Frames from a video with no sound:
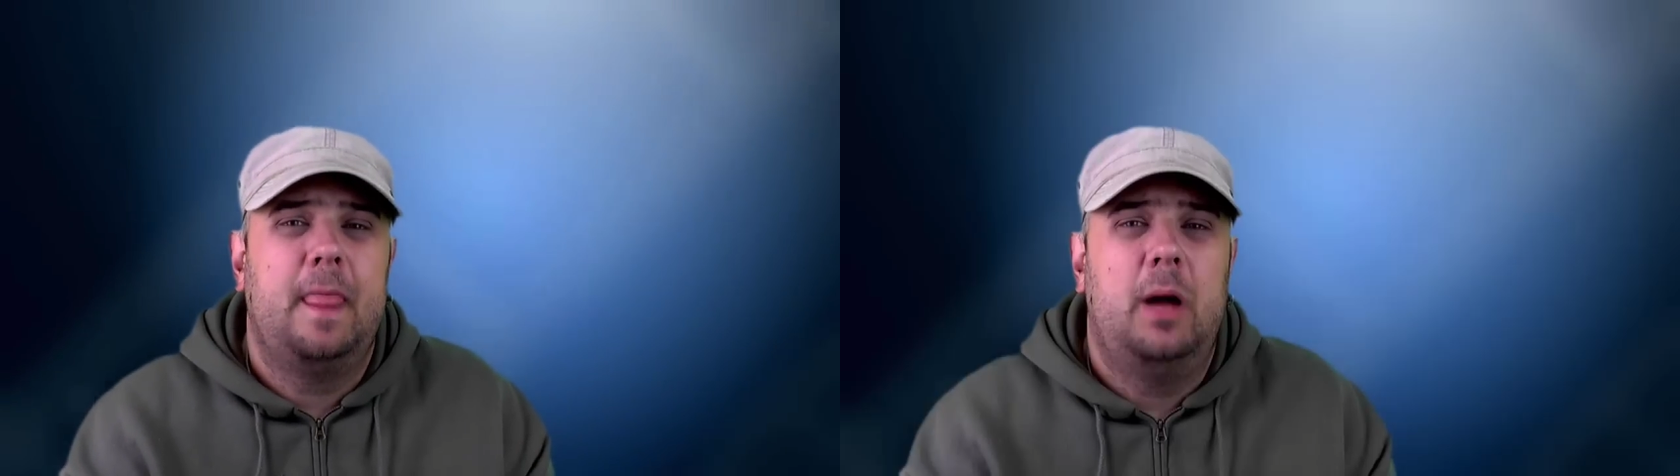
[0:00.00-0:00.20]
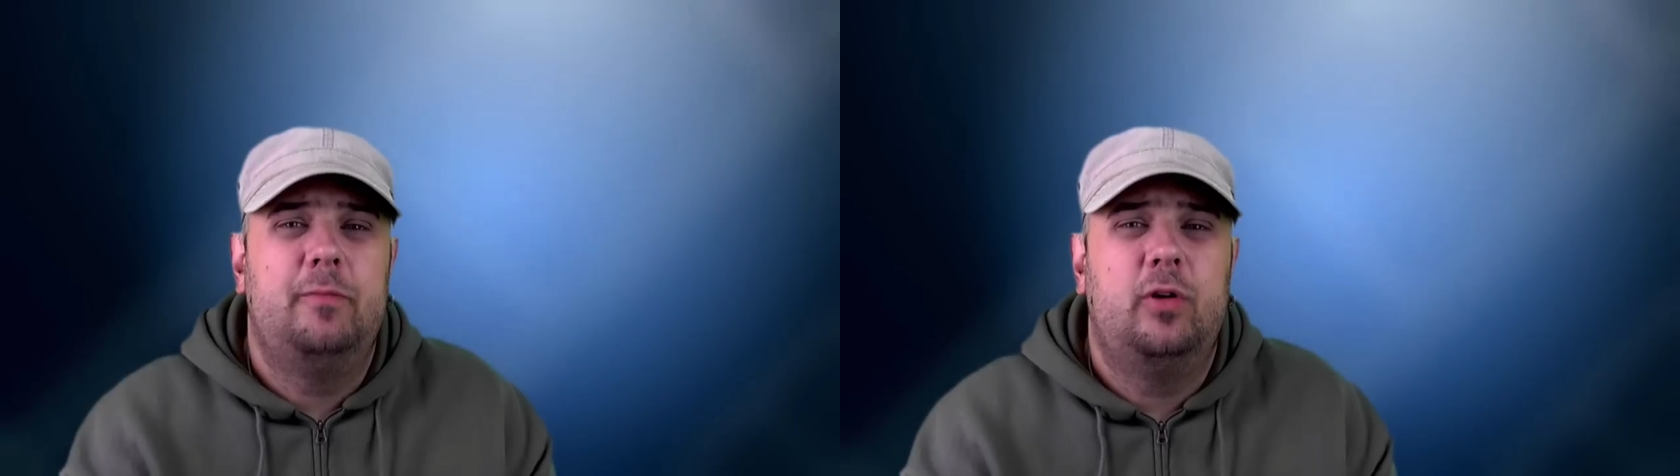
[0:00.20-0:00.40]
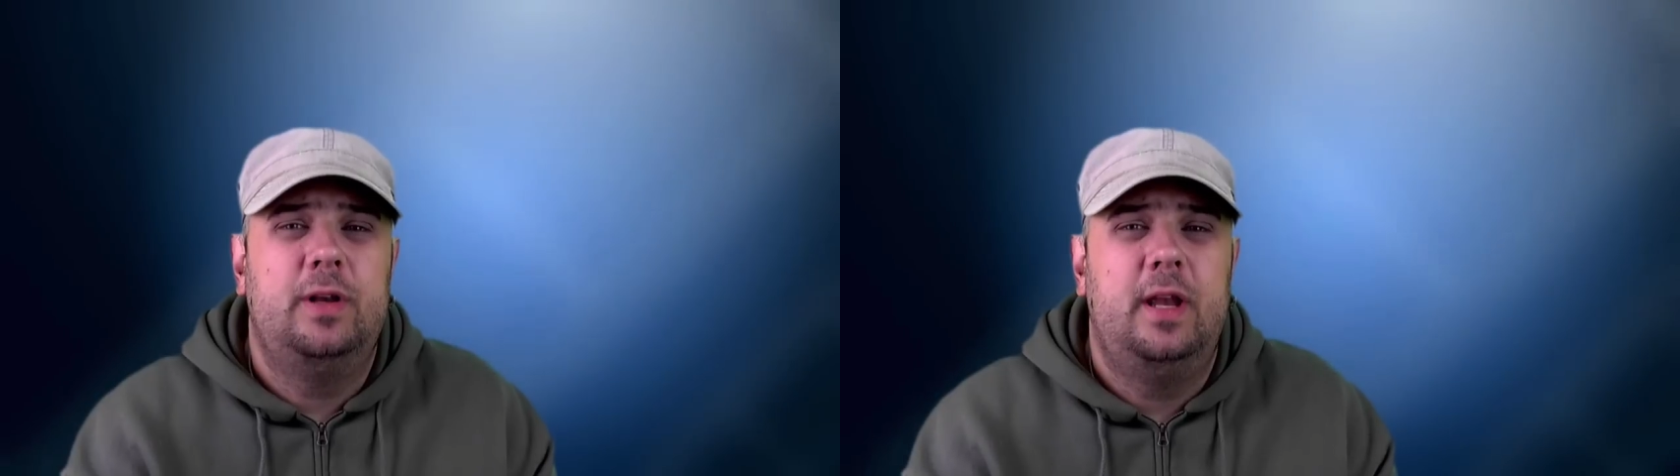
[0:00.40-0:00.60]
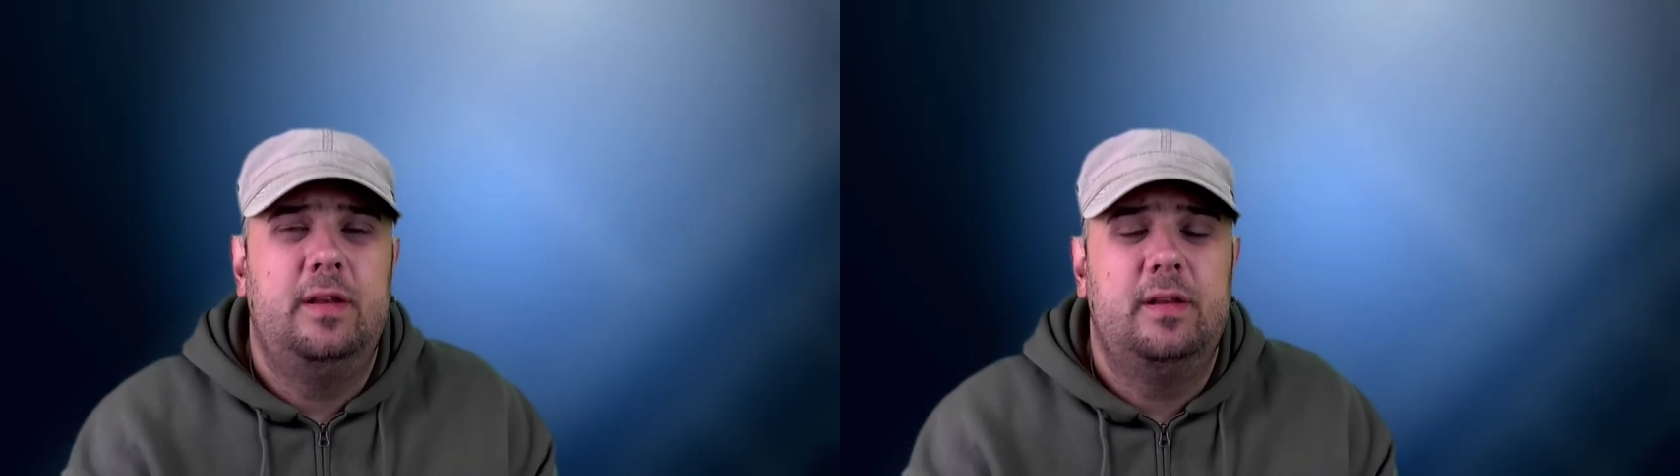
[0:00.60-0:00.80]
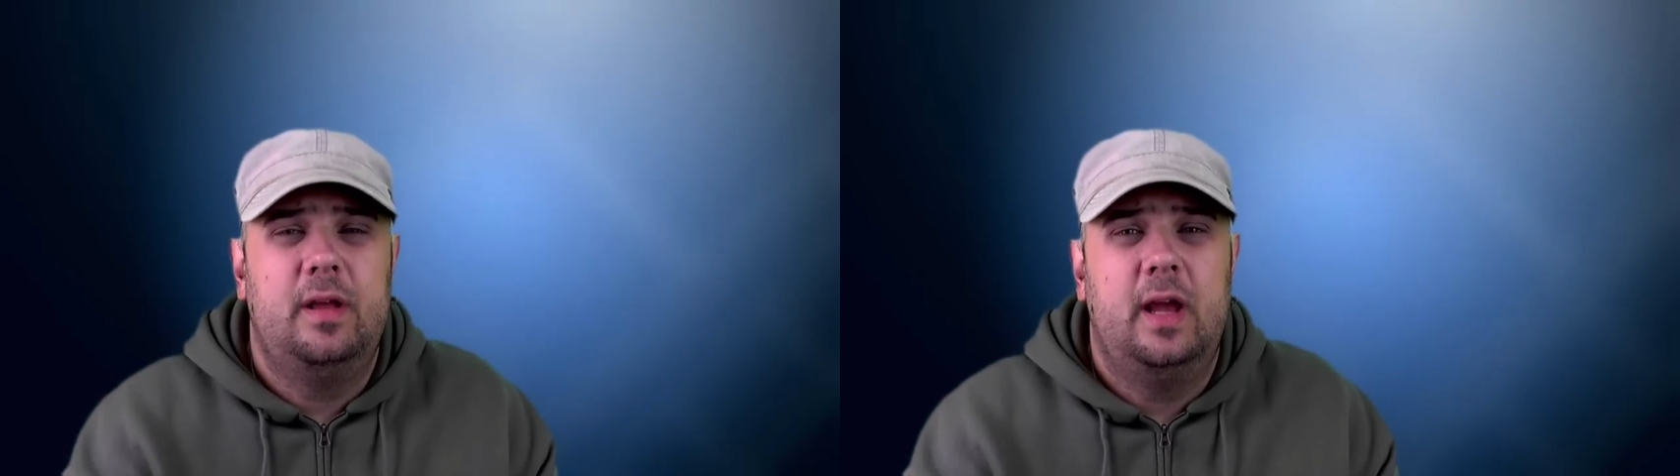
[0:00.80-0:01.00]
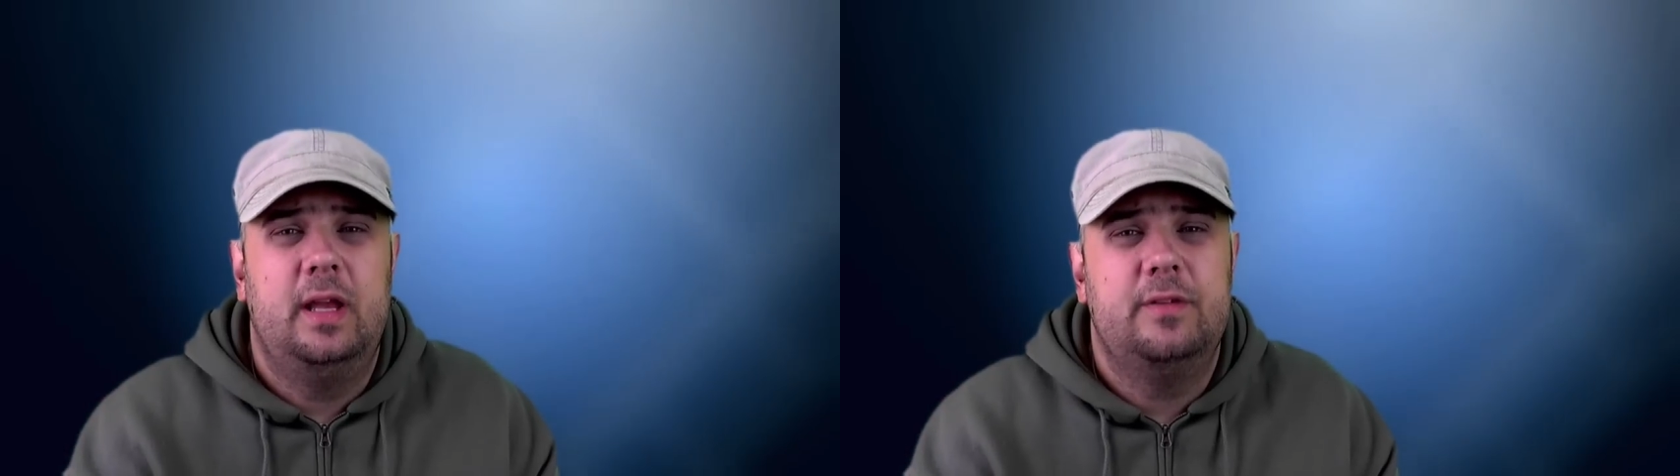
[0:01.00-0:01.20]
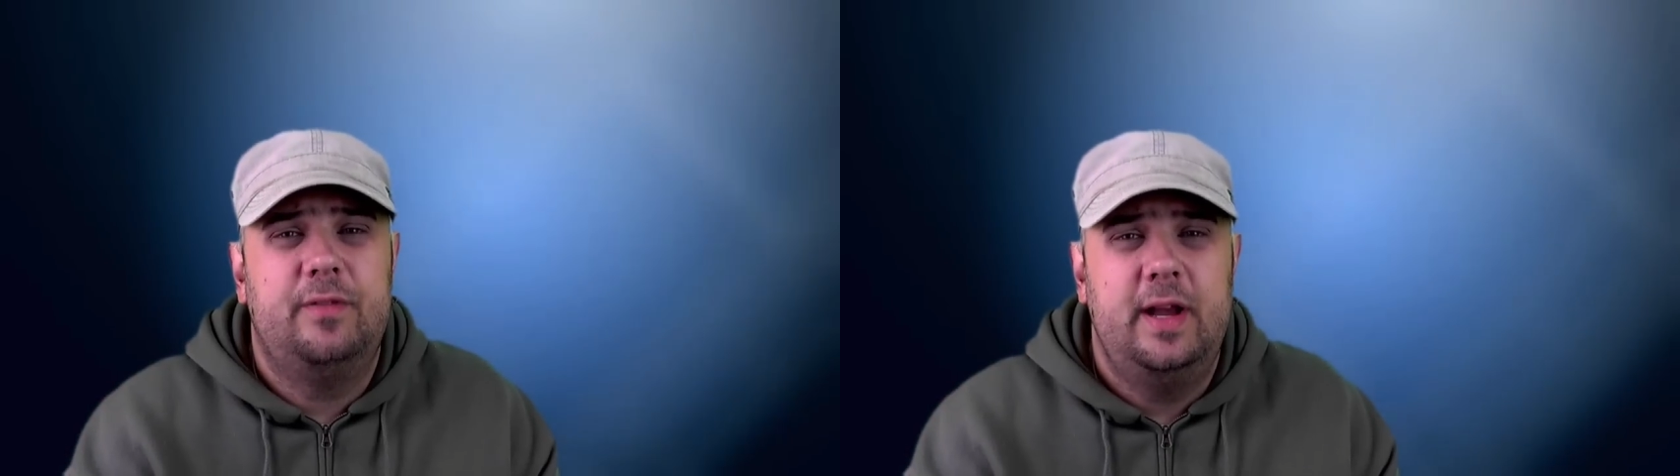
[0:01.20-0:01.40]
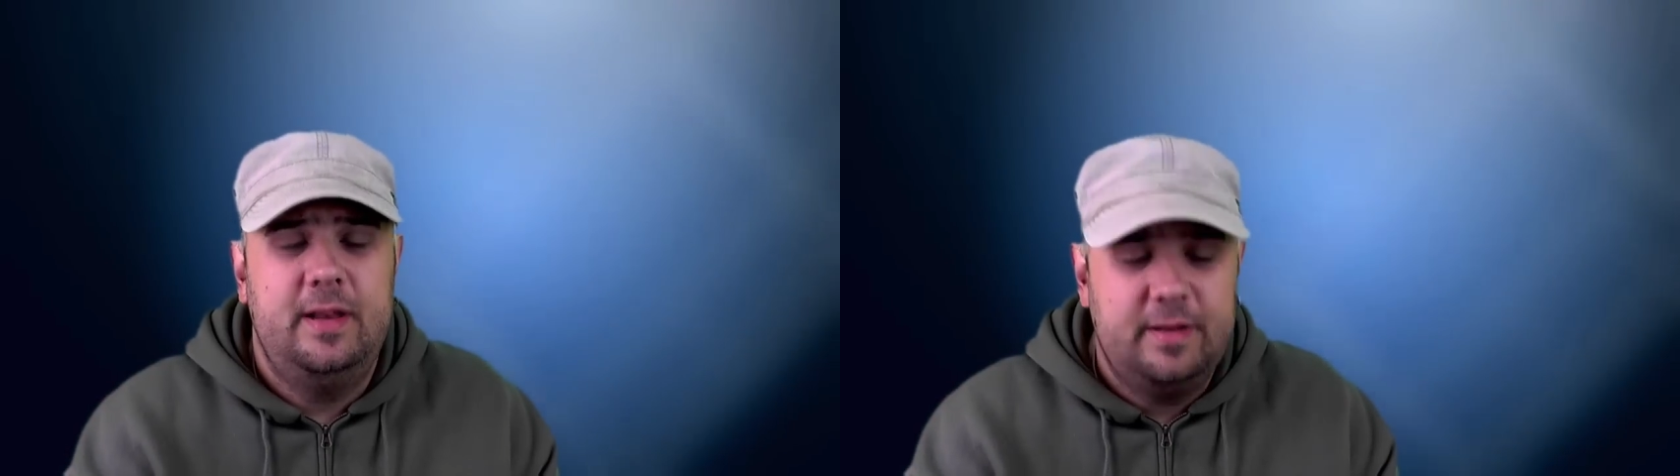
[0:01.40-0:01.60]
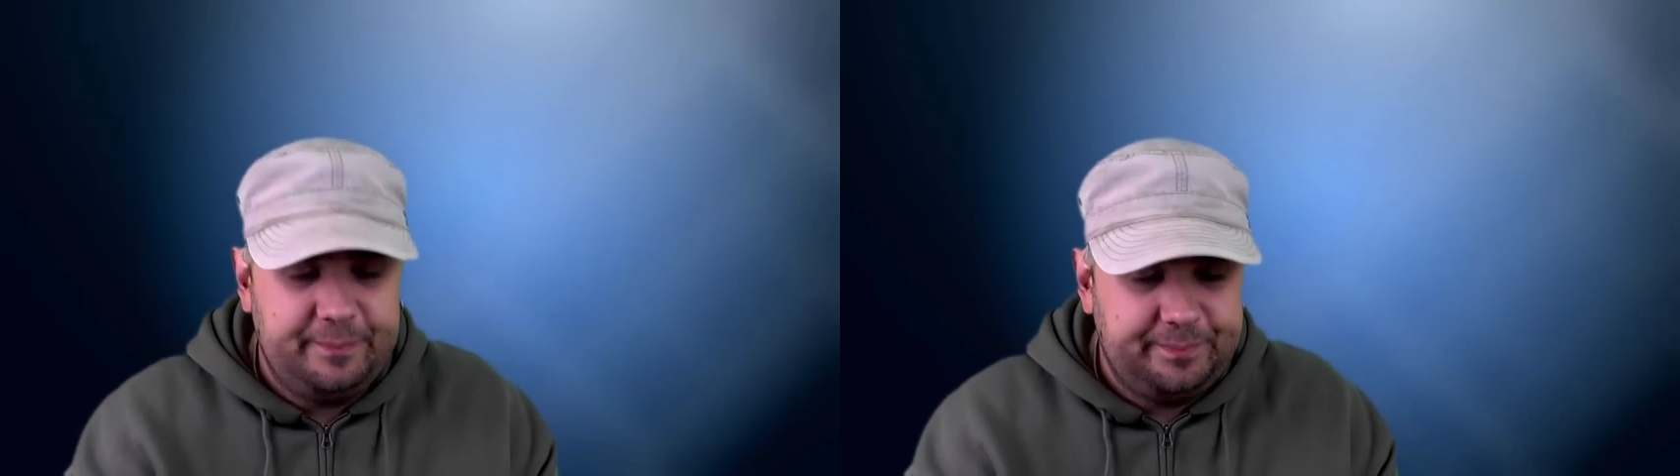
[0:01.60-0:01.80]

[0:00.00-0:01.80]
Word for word: am Wochenende eingeweiht